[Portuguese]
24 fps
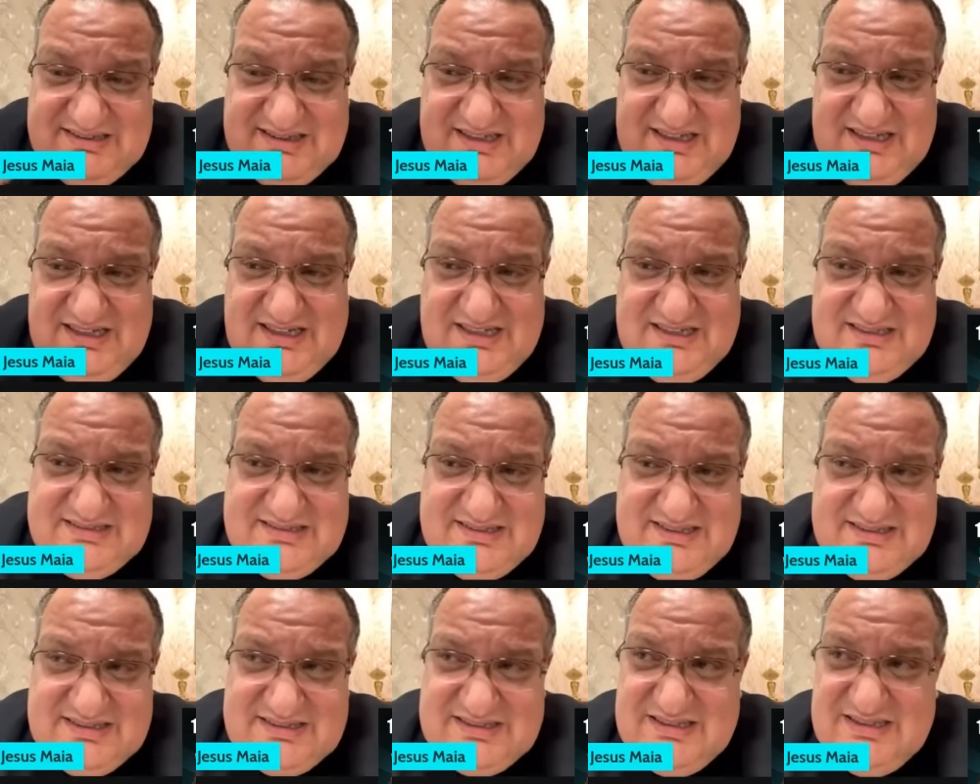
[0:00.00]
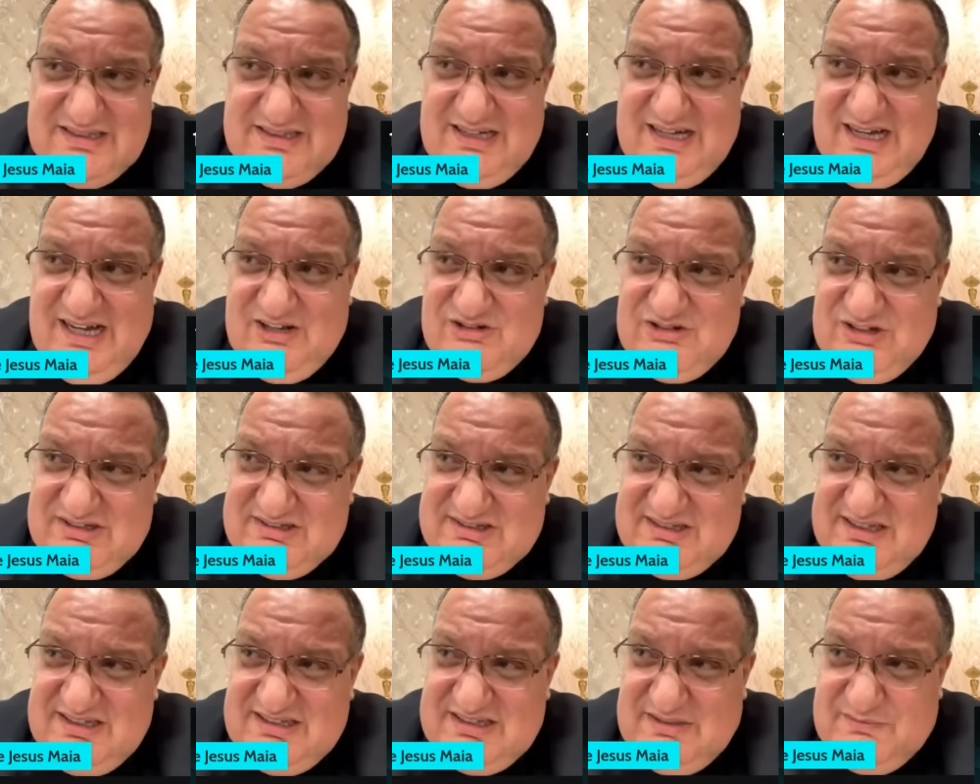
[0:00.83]
crianças, a
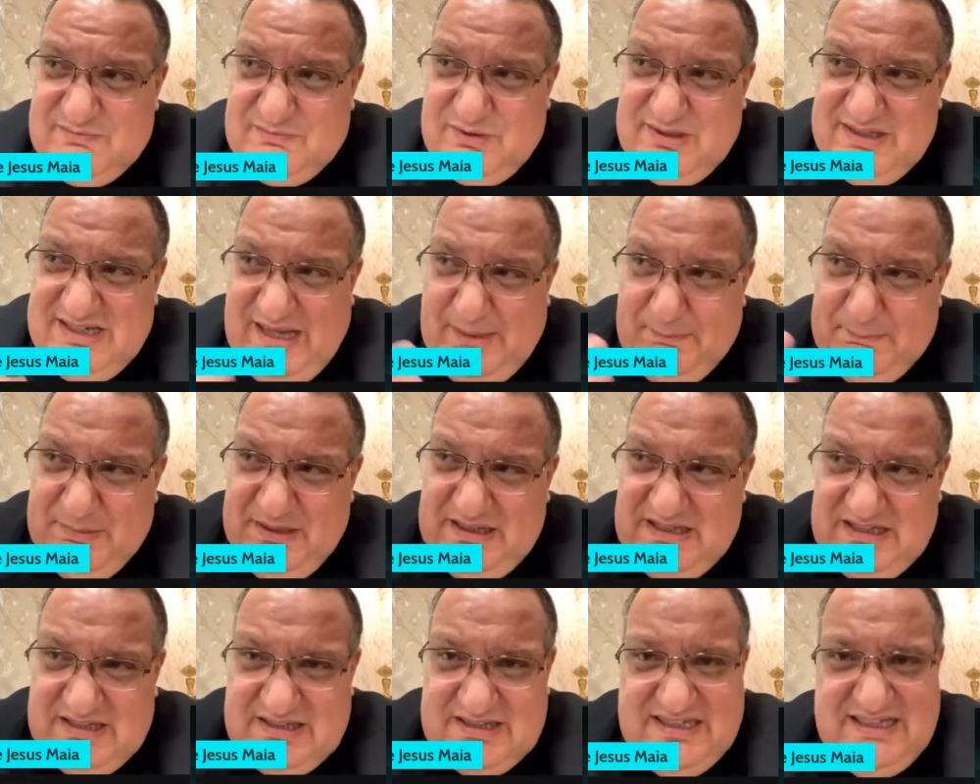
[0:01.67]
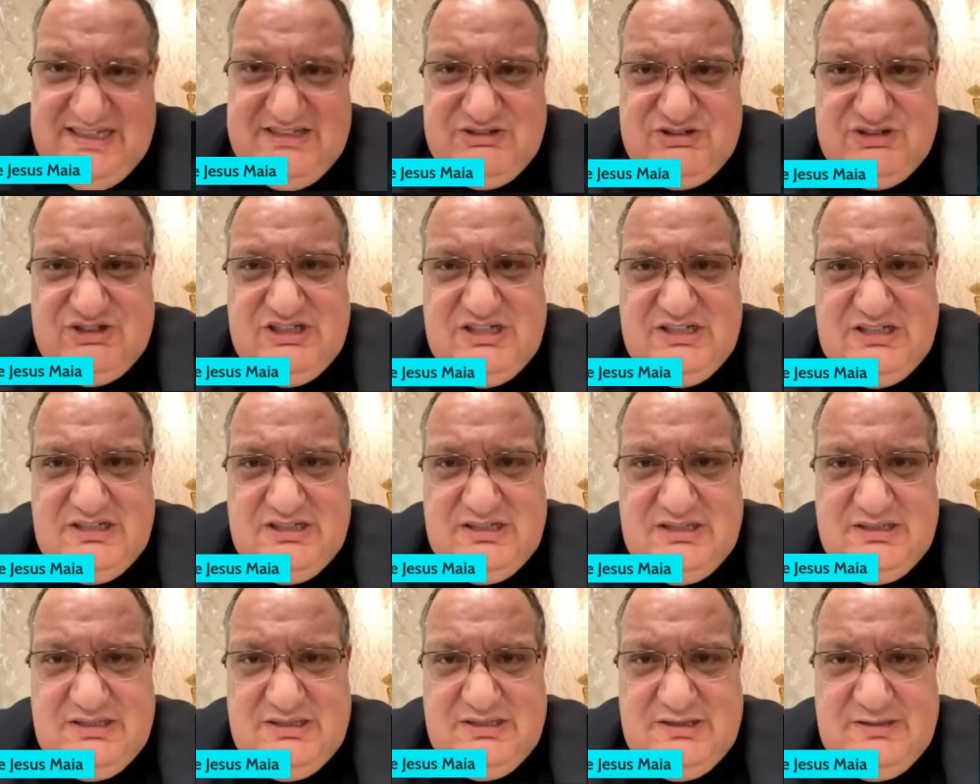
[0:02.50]
Jacinta foi a penitente,
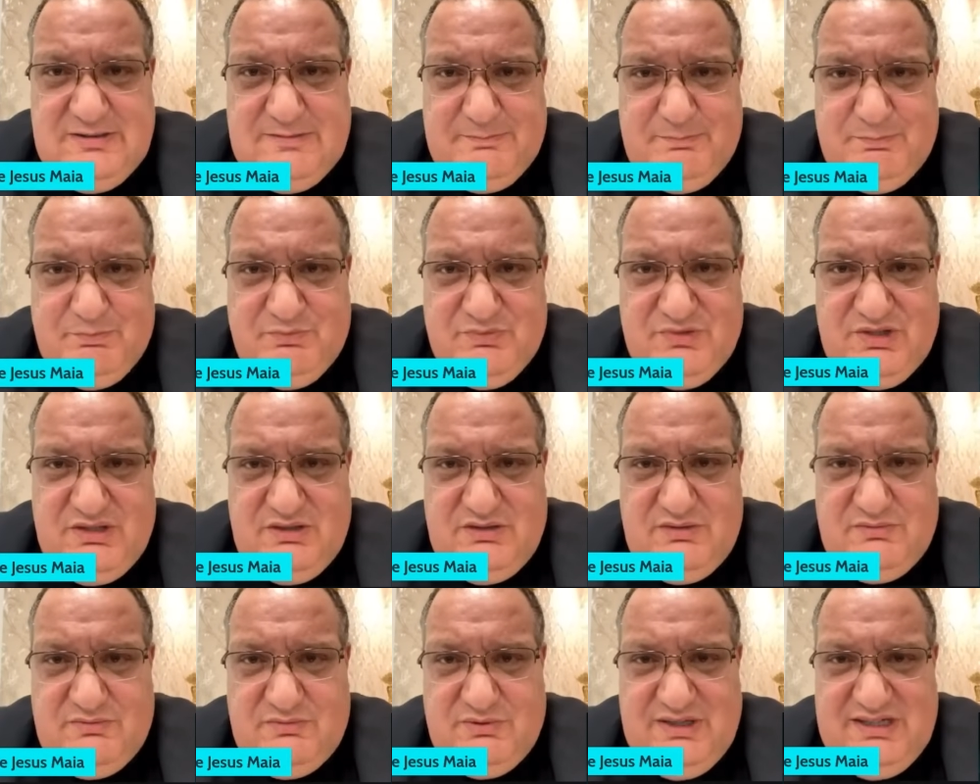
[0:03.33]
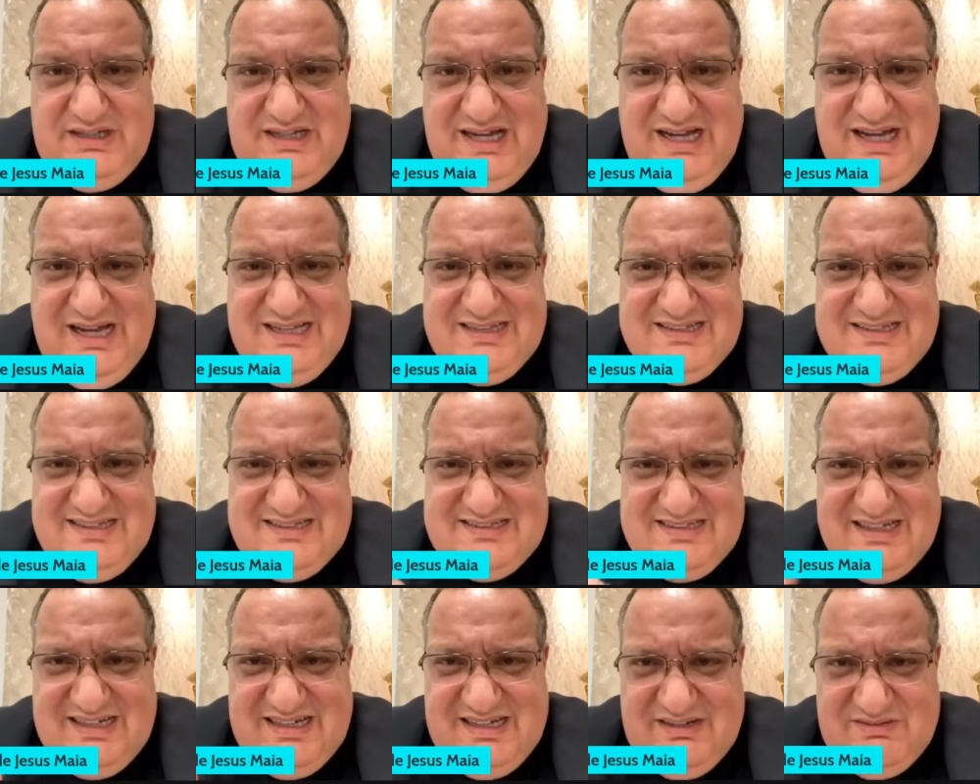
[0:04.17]
foi a
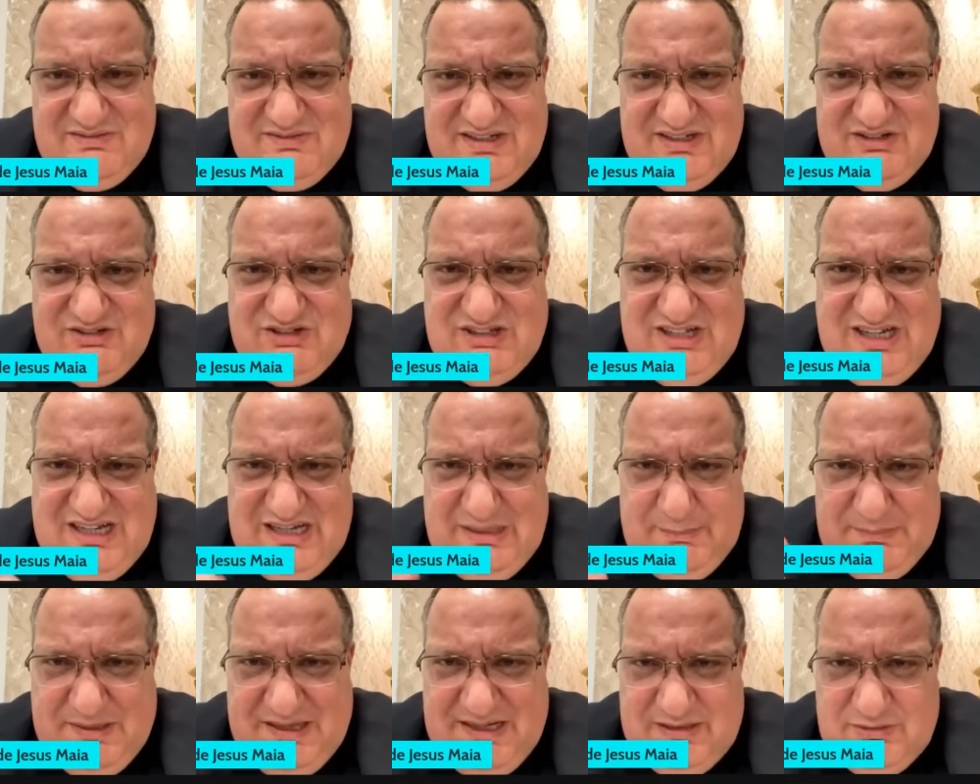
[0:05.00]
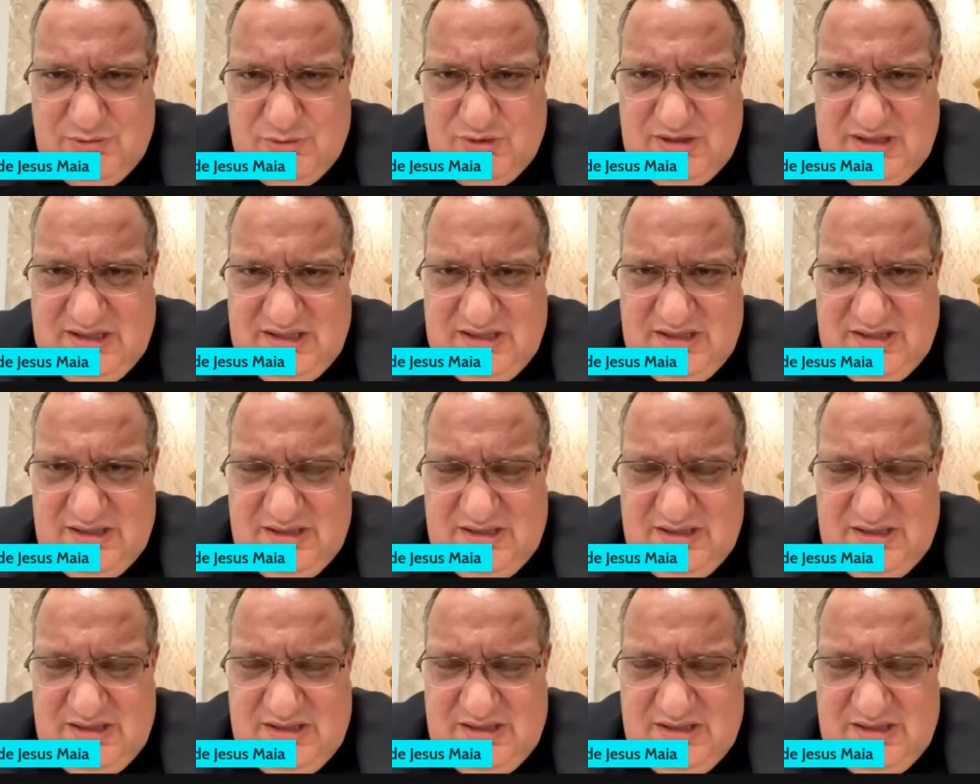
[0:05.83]
desagravante e a reparadora.